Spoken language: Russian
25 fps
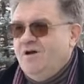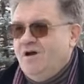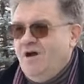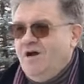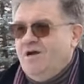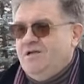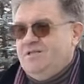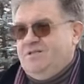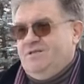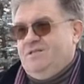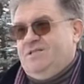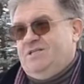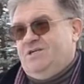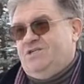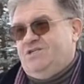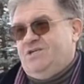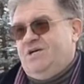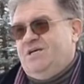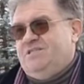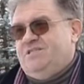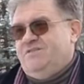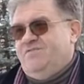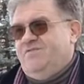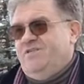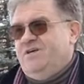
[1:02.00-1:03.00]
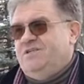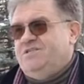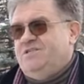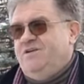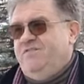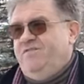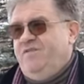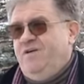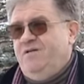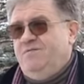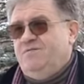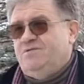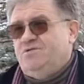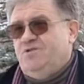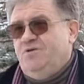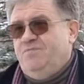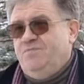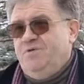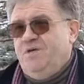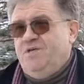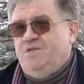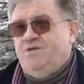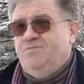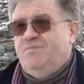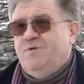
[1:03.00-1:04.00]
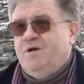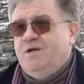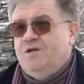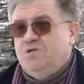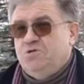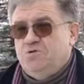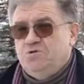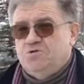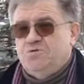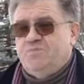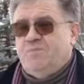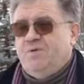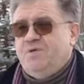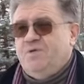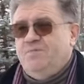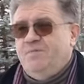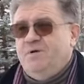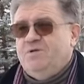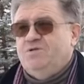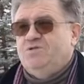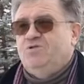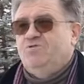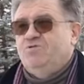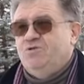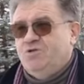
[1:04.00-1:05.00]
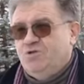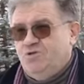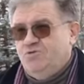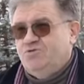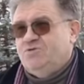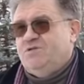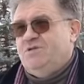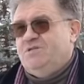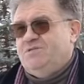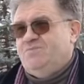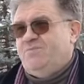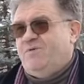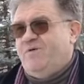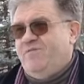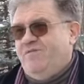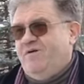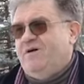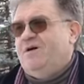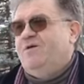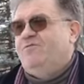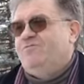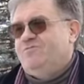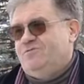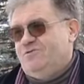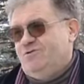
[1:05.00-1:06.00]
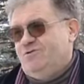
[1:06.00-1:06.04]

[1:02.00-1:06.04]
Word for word: как это отражается в наших фильмах, чтобы дети могли тоже понимать, что у них тоже есть права, как у